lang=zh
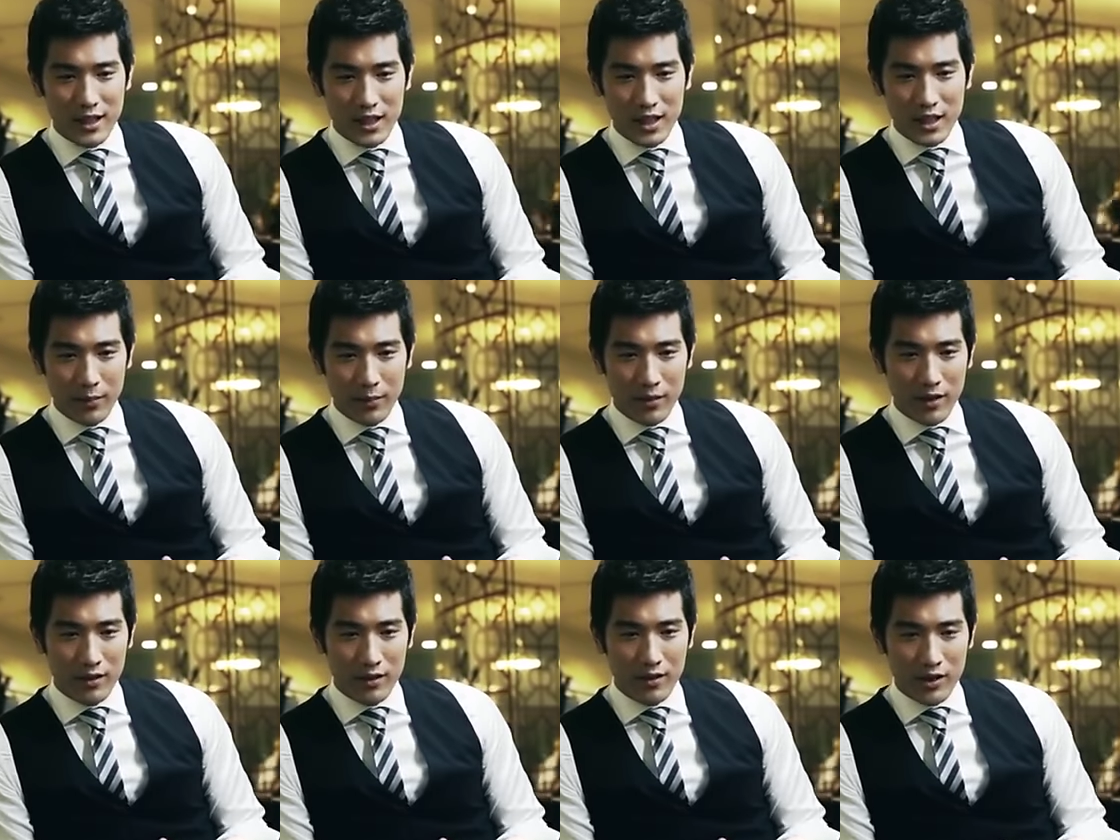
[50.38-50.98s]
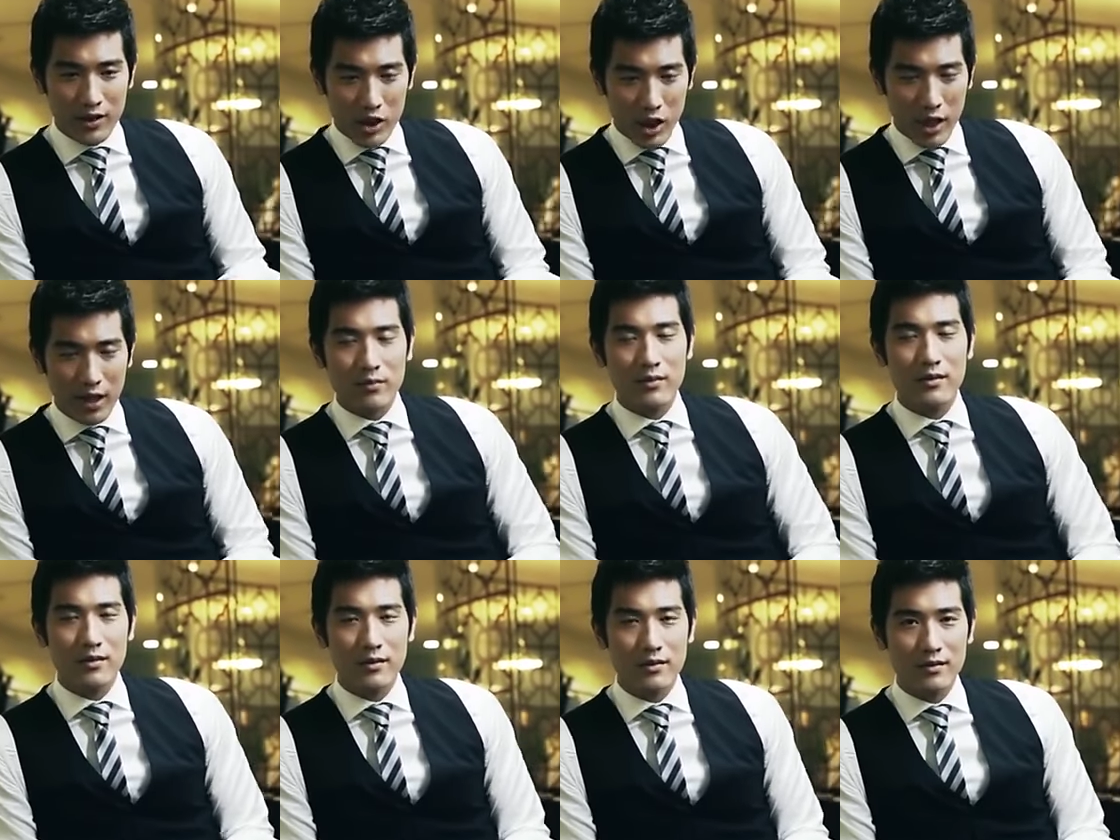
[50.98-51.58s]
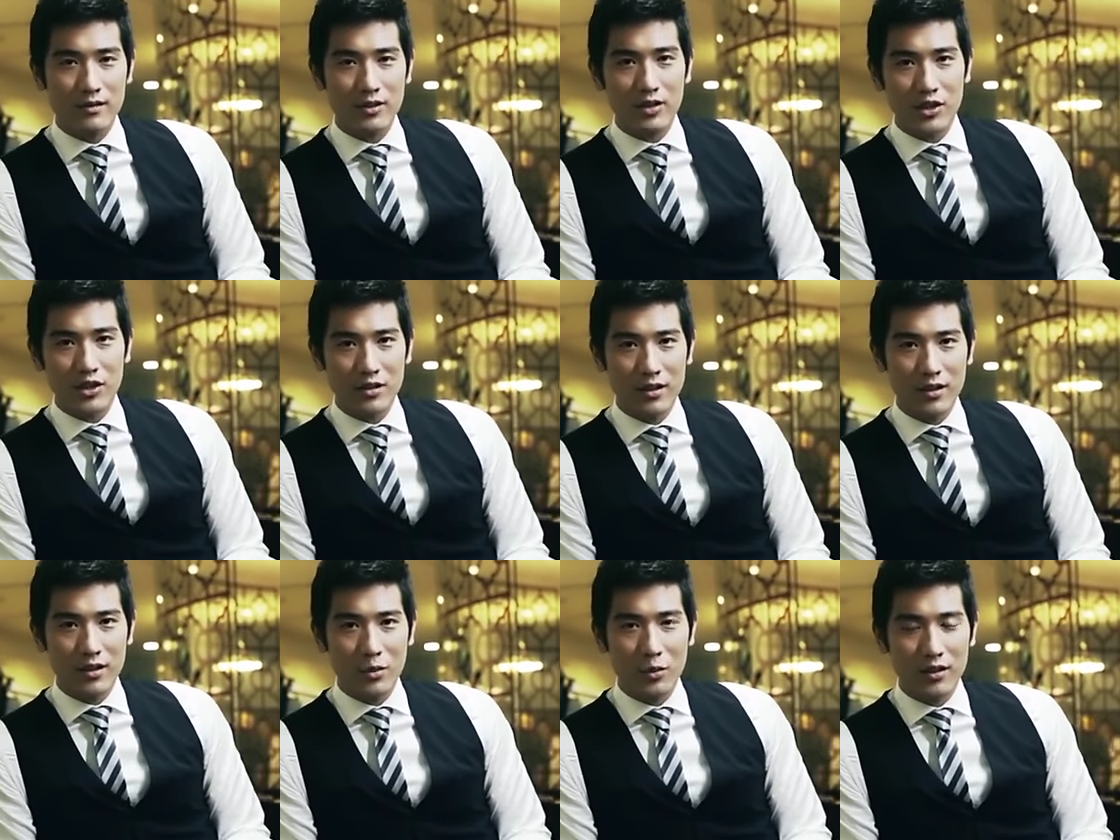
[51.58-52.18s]
戏里面的 James
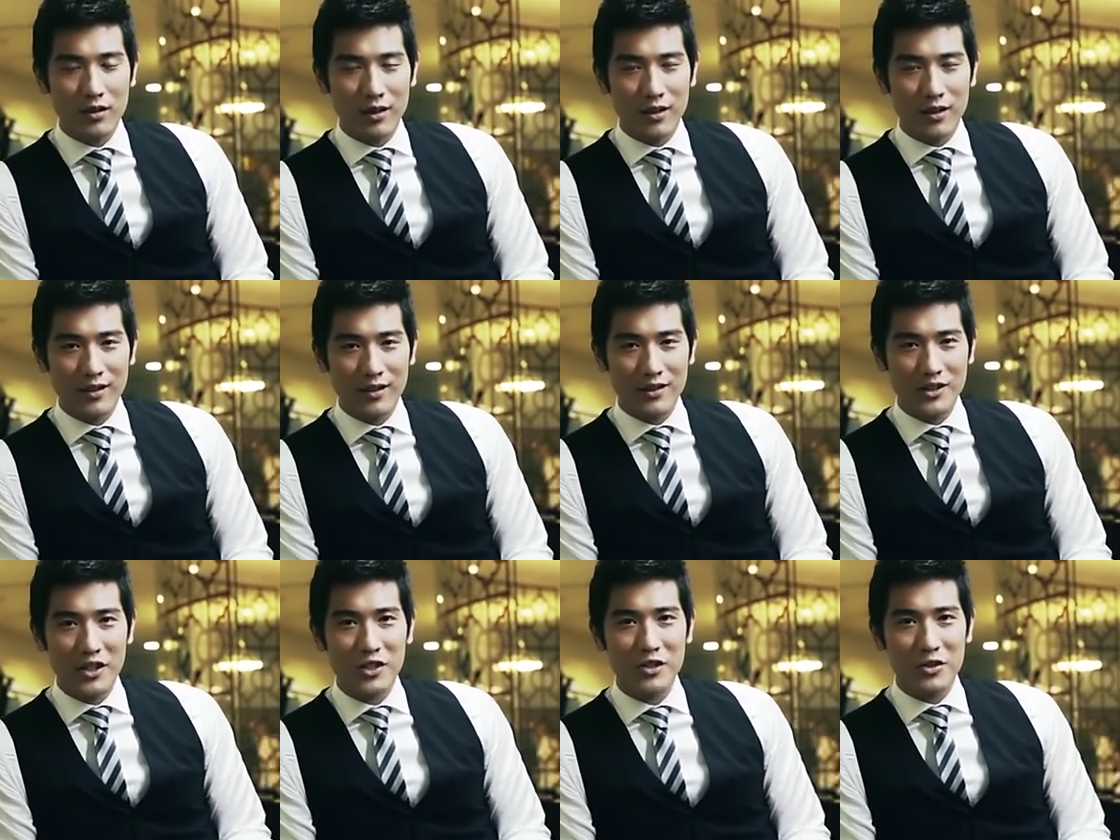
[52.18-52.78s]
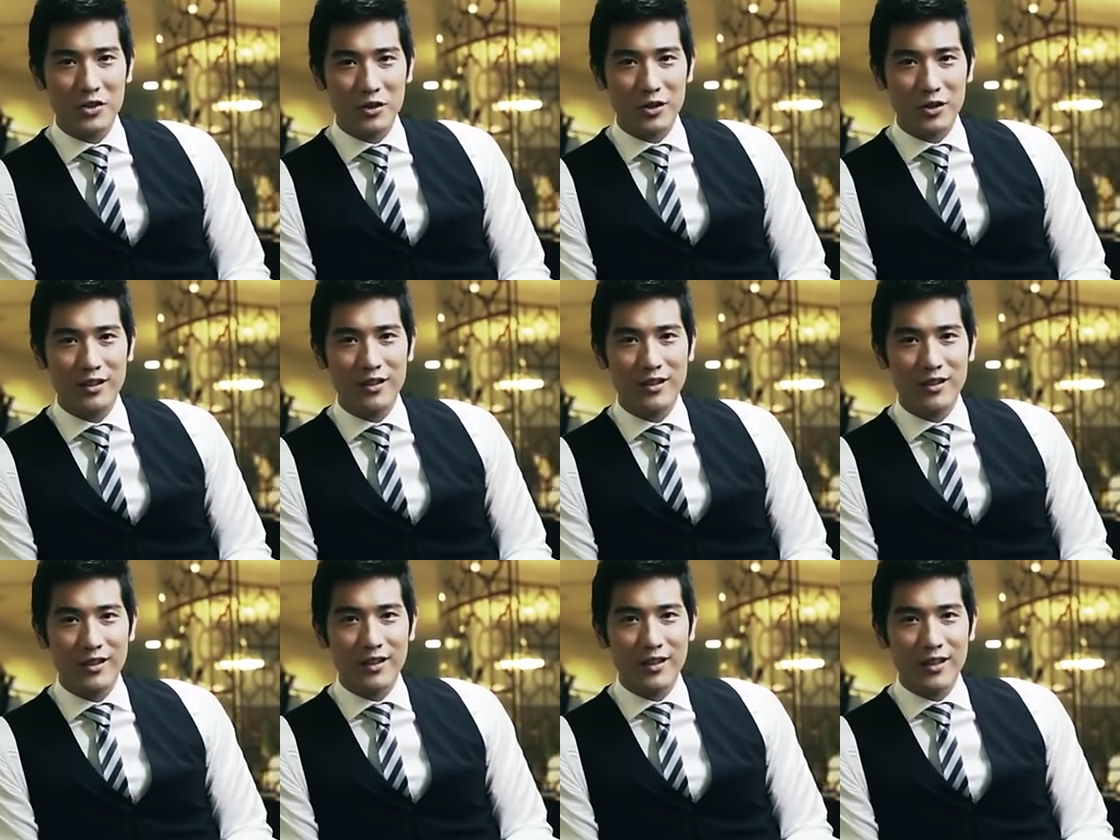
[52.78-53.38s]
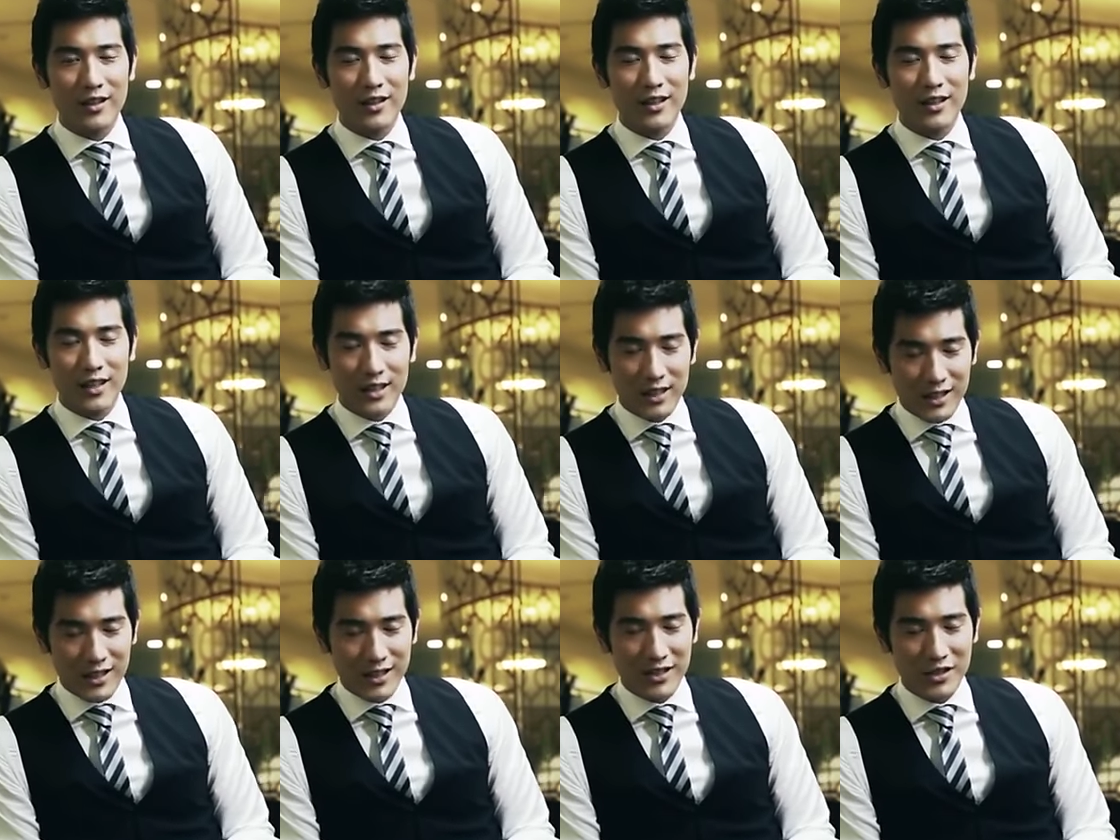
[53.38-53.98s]
其实跟我的真实
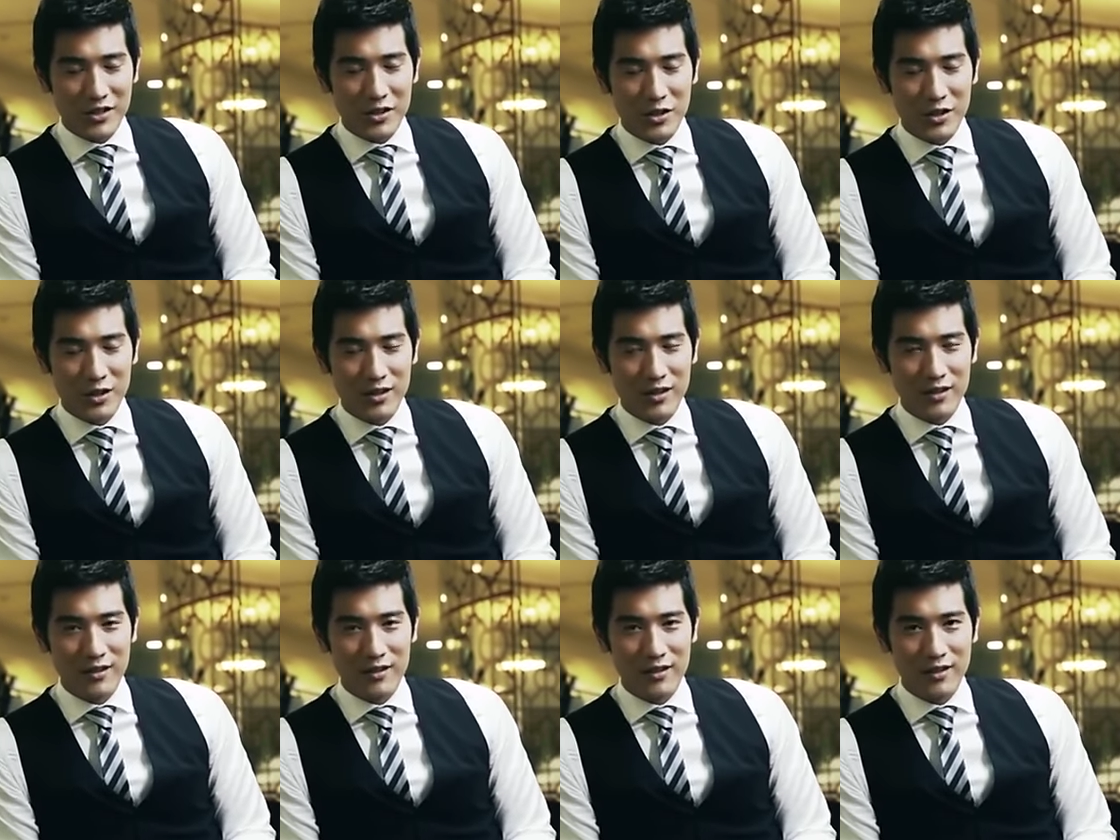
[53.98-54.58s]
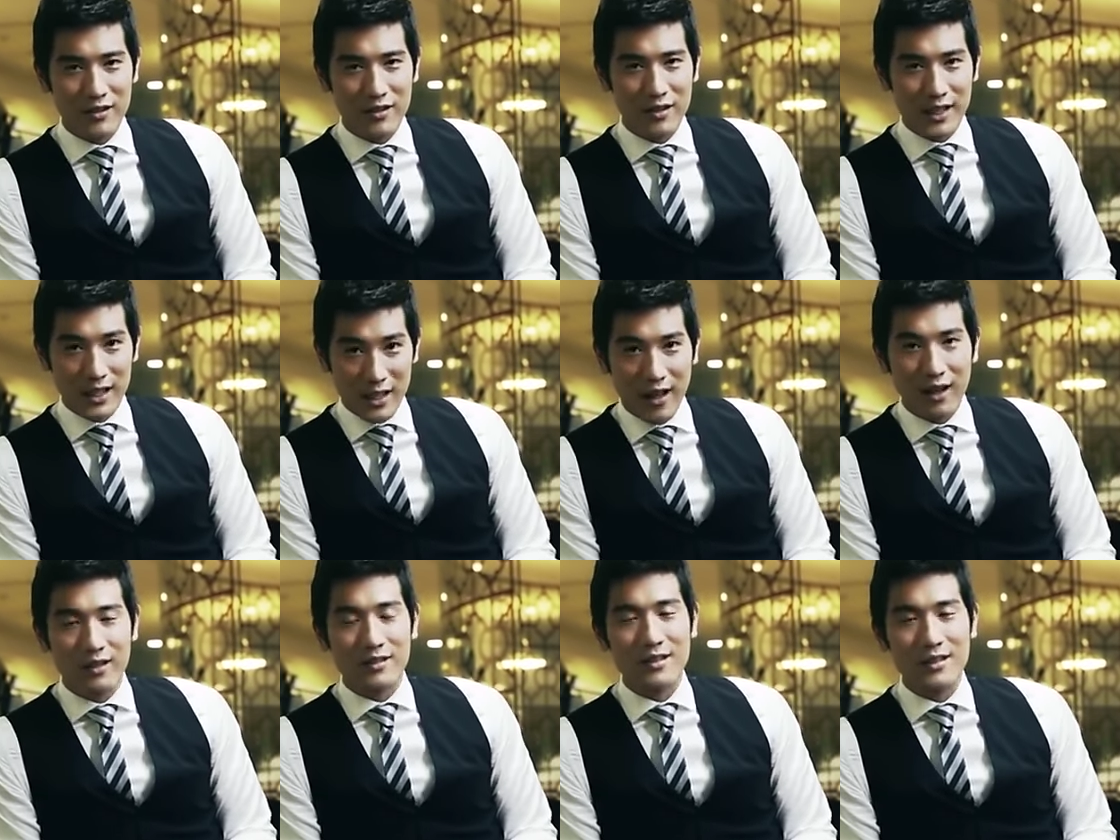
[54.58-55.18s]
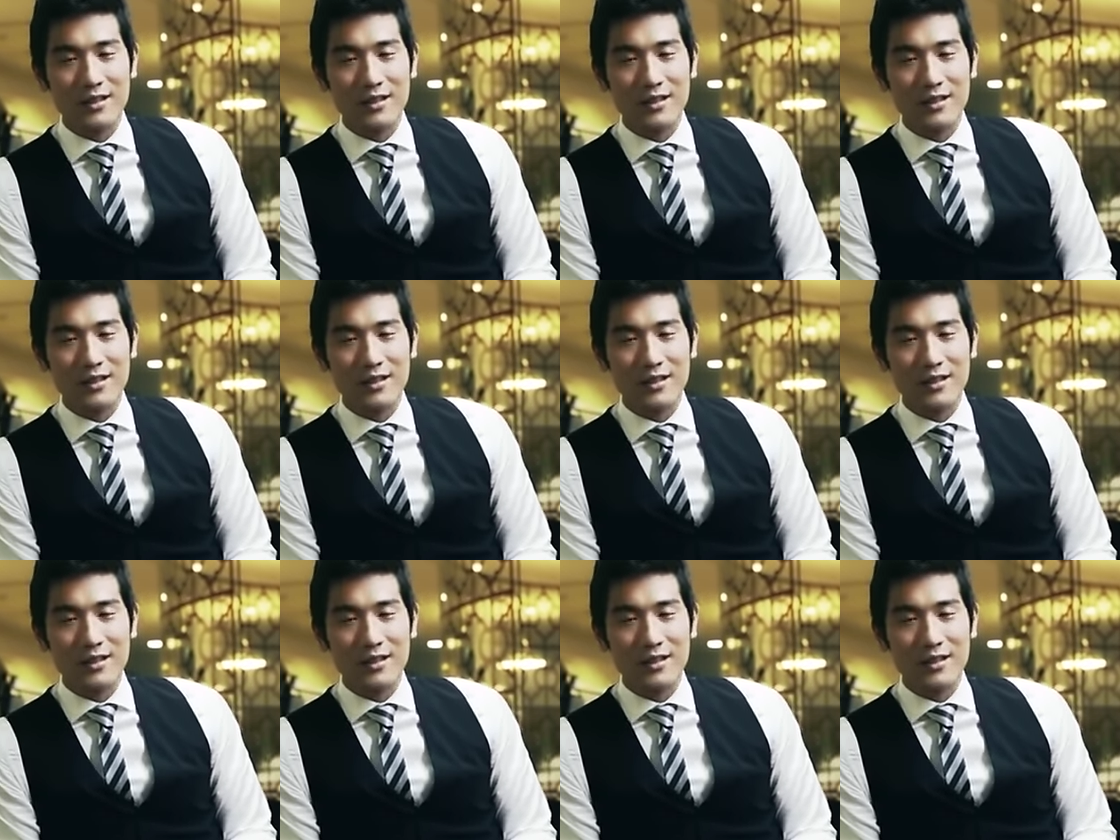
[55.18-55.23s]
个性是一